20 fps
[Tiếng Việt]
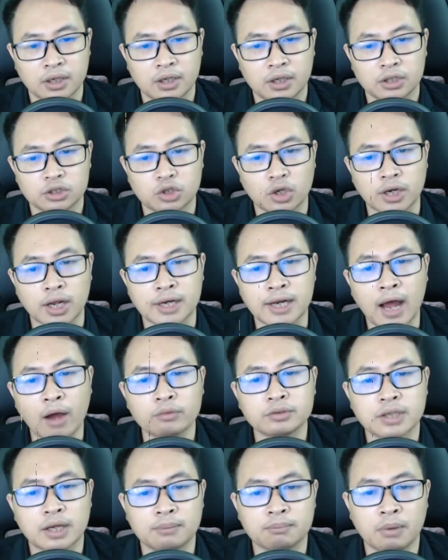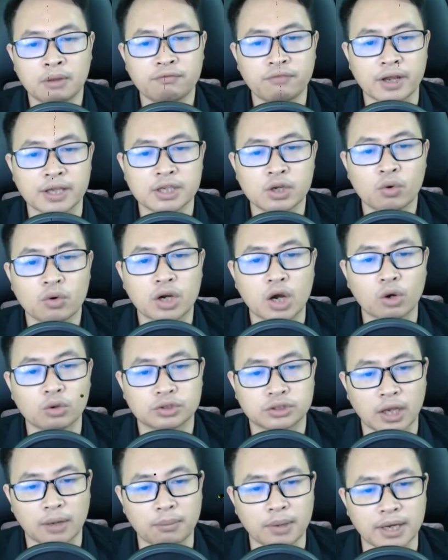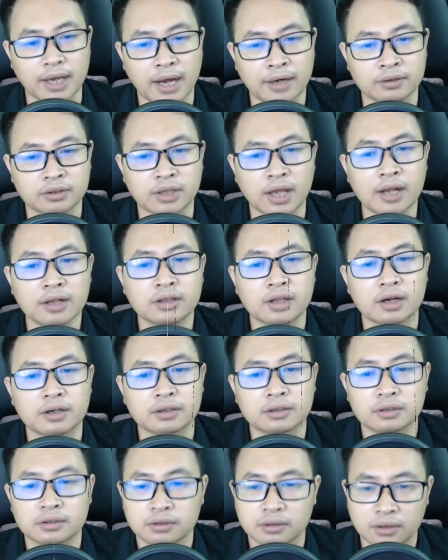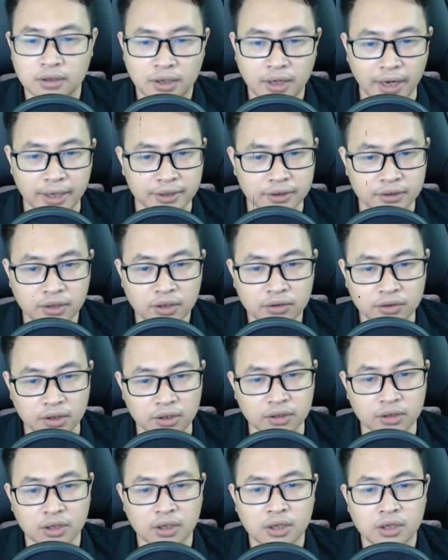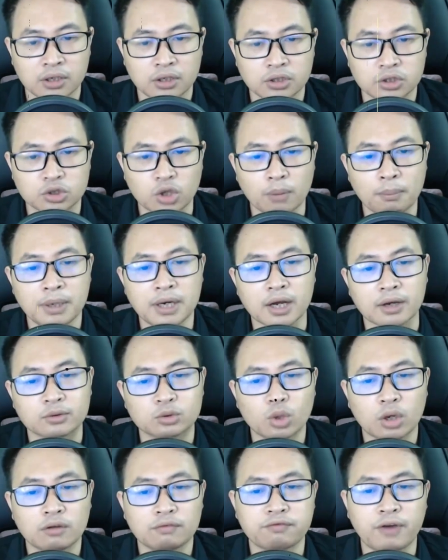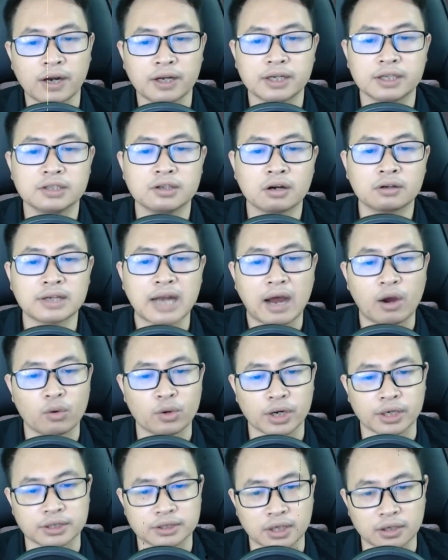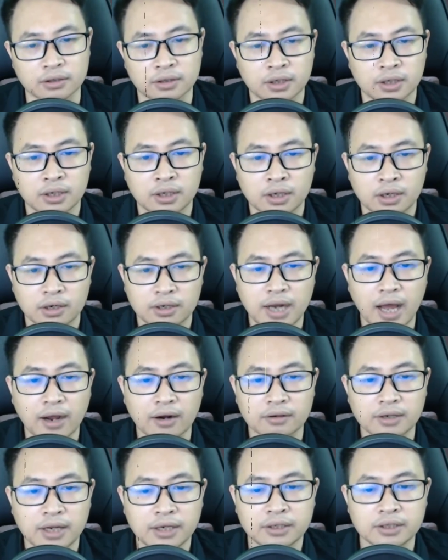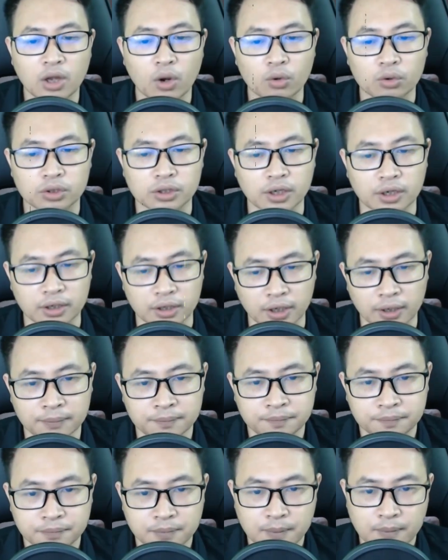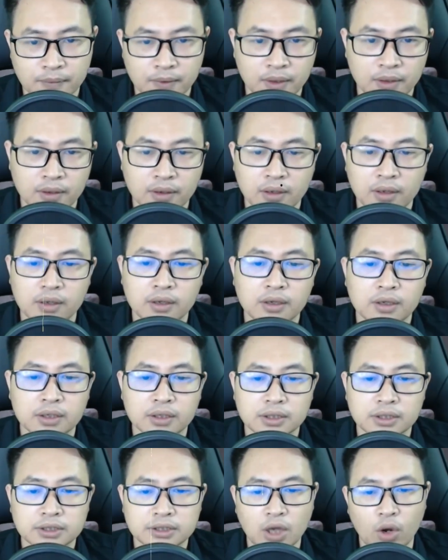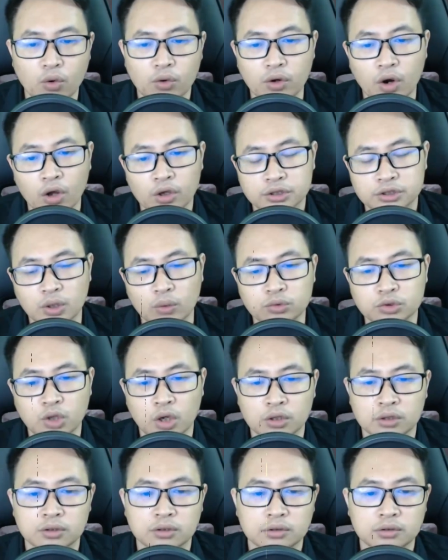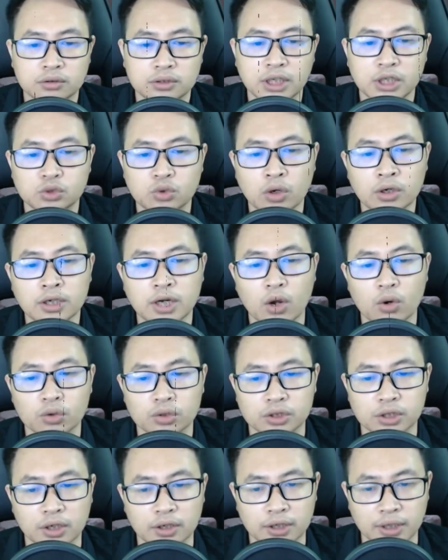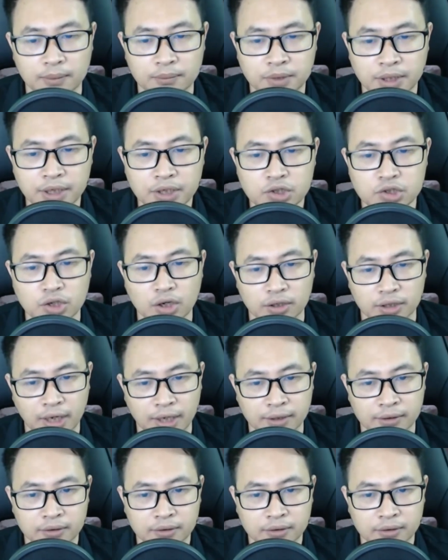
Cho nên lão nhân mới phải yêu cầu Trần Bình An tễ thân cảnh thứ tư Rồi mới được xuất phát đi hướng đảo Huyền Sơn Đằng lên đầu tường kia Sau đó sống sót Đi xuống đầu tường kiếm khí trưởng thành